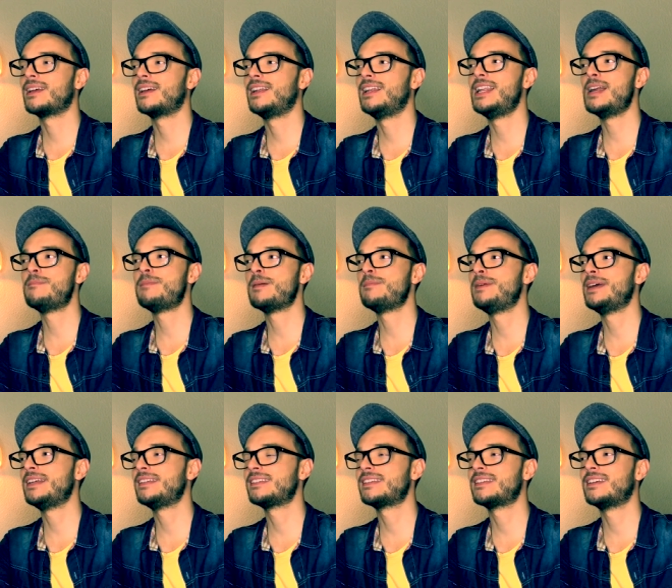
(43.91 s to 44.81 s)
la
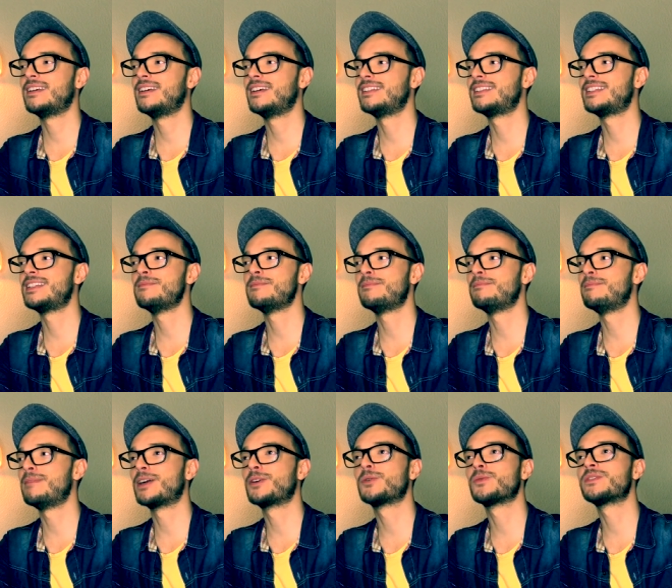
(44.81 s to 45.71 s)
papesse, c'est
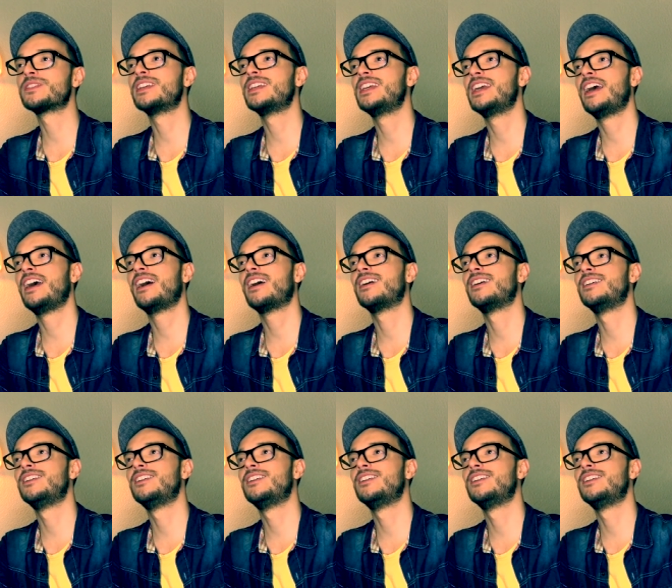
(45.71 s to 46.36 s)
ma conseillère,